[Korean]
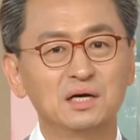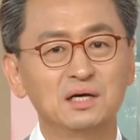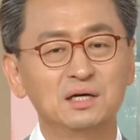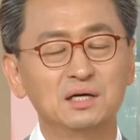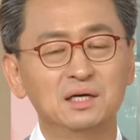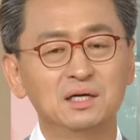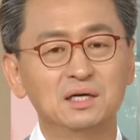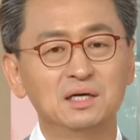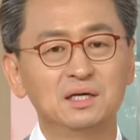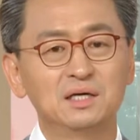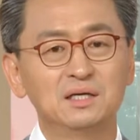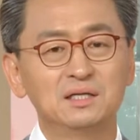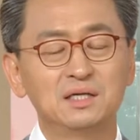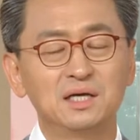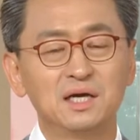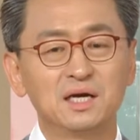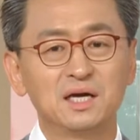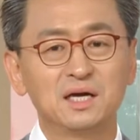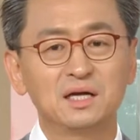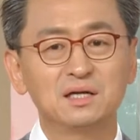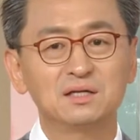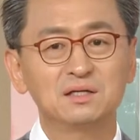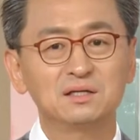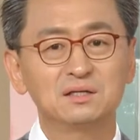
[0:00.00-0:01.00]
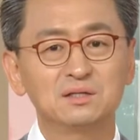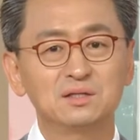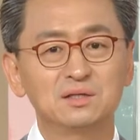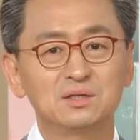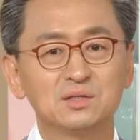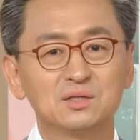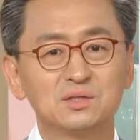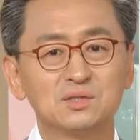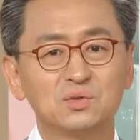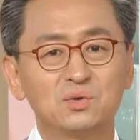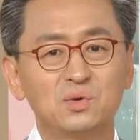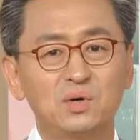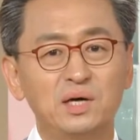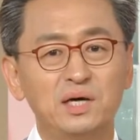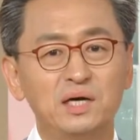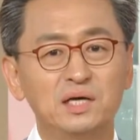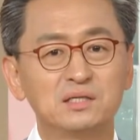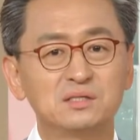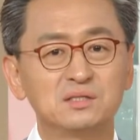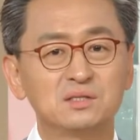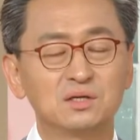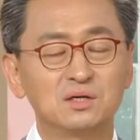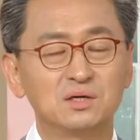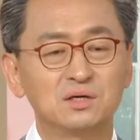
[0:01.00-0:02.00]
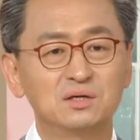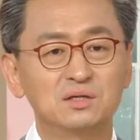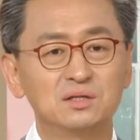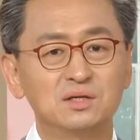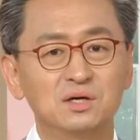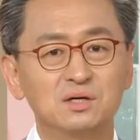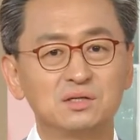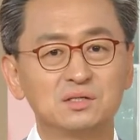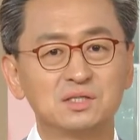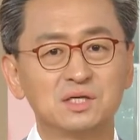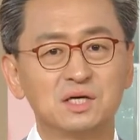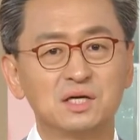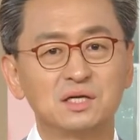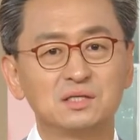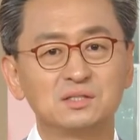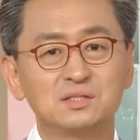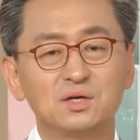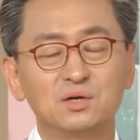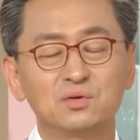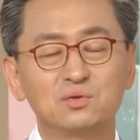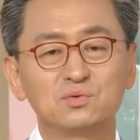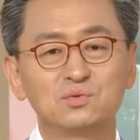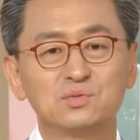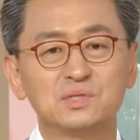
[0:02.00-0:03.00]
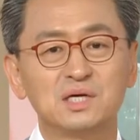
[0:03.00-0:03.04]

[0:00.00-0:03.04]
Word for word: 음. 대개는 그 소아에서 1 0살에서 열두